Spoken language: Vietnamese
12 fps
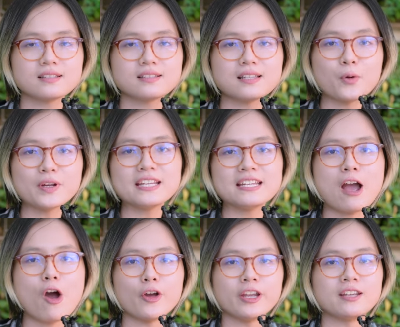sau khi
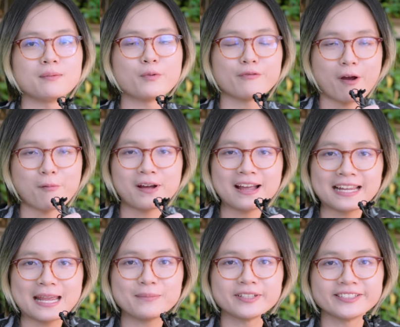hỏi một vòng các anh
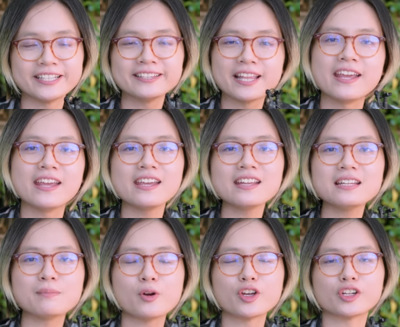em ở tinh tế
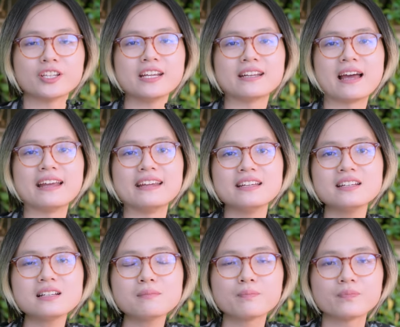thì mọi người có thể thấy